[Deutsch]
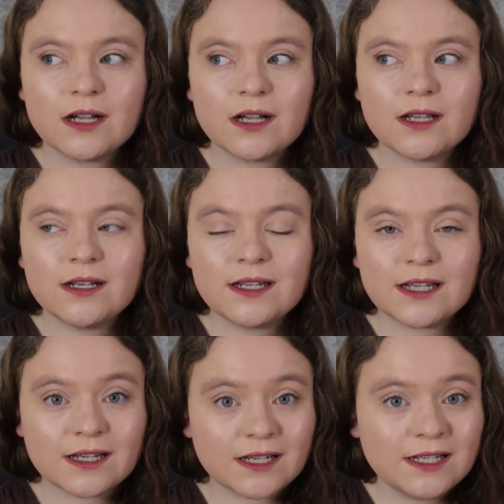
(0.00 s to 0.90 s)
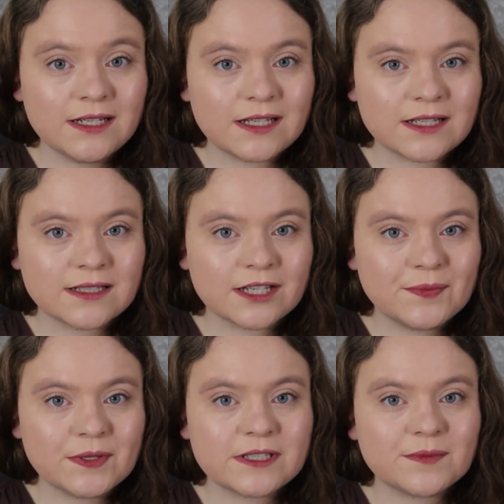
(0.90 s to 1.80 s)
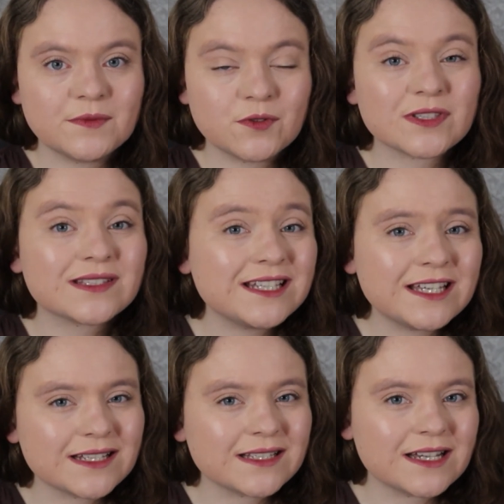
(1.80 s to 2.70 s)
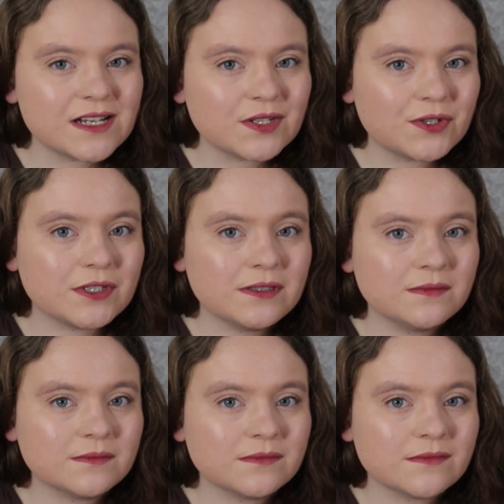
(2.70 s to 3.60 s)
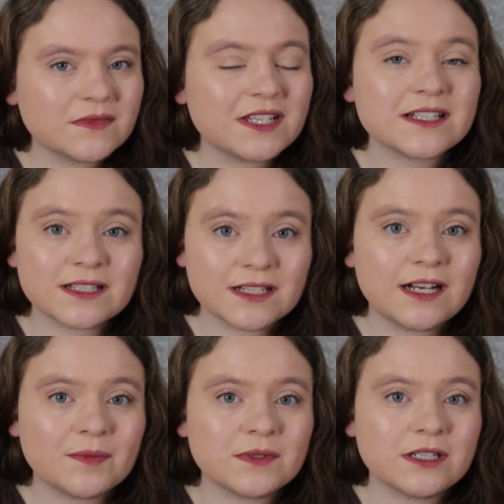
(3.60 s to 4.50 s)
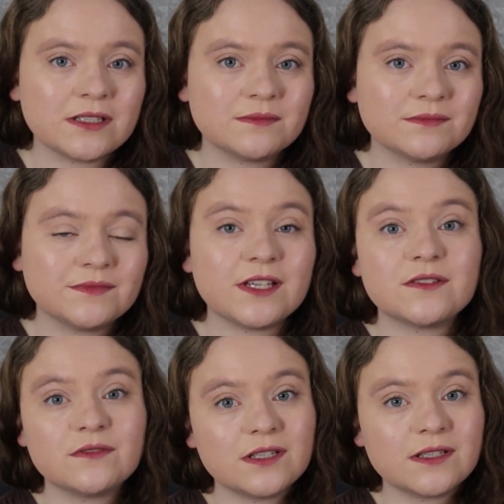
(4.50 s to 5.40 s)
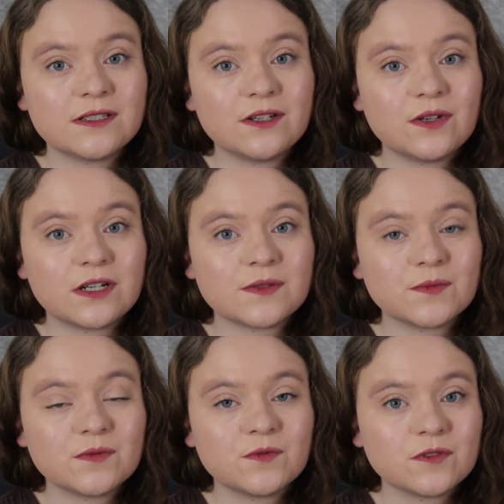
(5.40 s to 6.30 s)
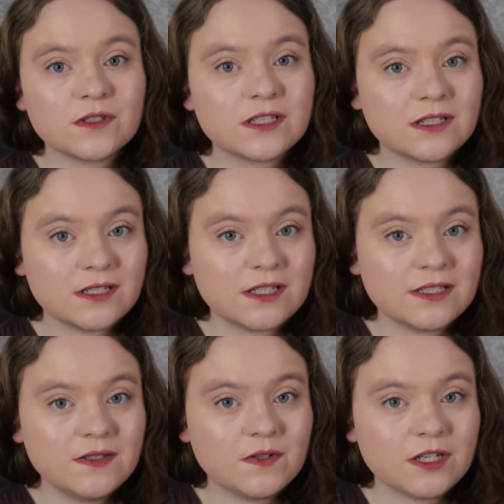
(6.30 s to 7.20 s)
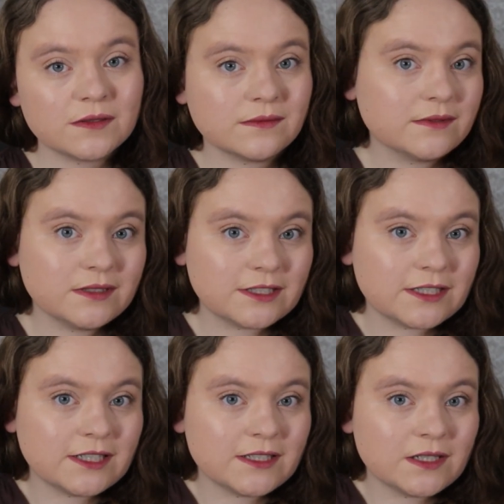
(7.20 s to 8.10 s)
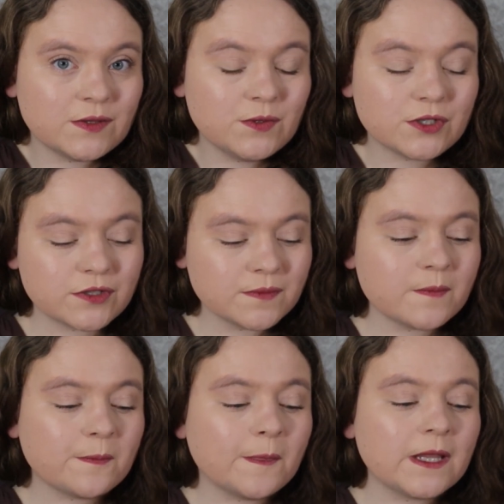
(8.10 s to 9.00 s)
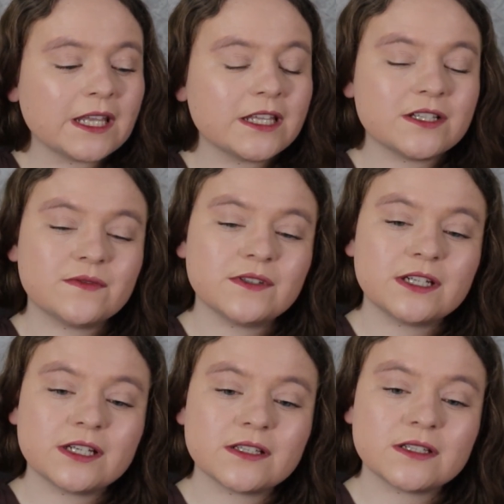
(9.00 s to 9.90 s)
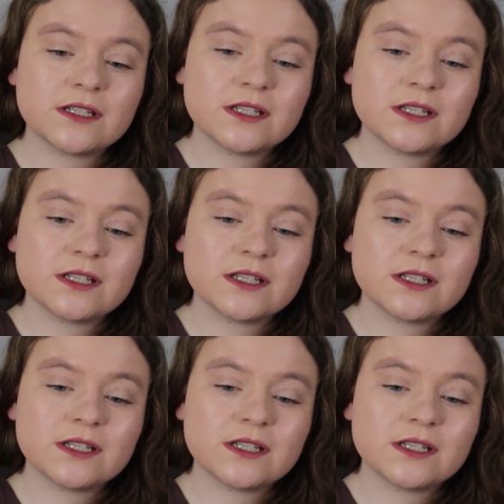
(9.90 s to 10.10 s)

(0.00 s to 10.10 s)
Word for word: Der richtig extrem ist, damit wir uns sicher sein können, dass das geklappt hat. Deswegen ist der Orgasmus, fühlt sich dann intensiver an. Ganz logisch. Deswegen ist